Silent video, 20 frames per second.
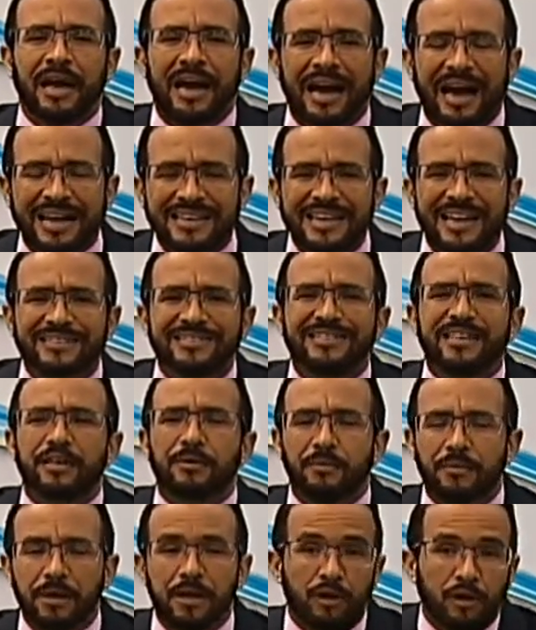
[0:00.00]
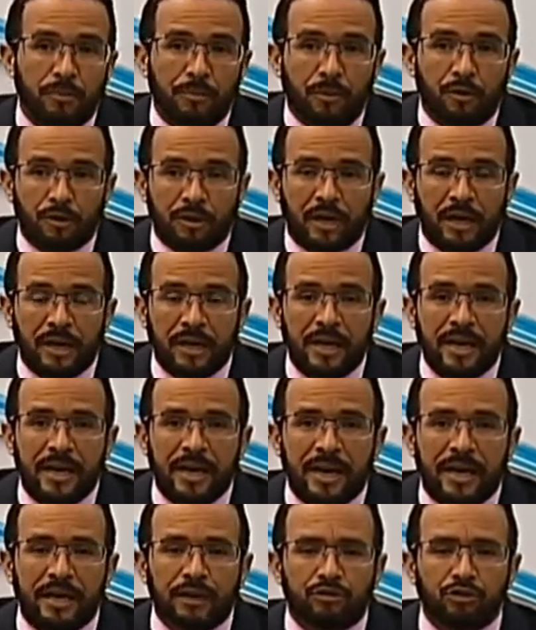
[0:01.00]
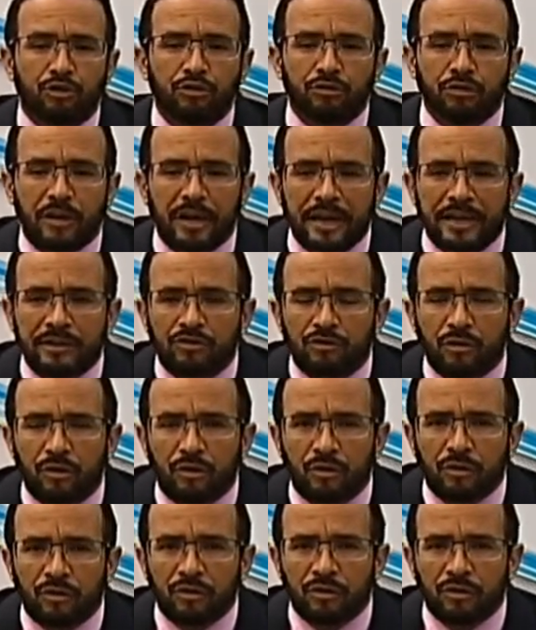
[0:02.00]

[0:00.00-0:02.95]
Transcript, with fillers: haya servido, porque eso, eso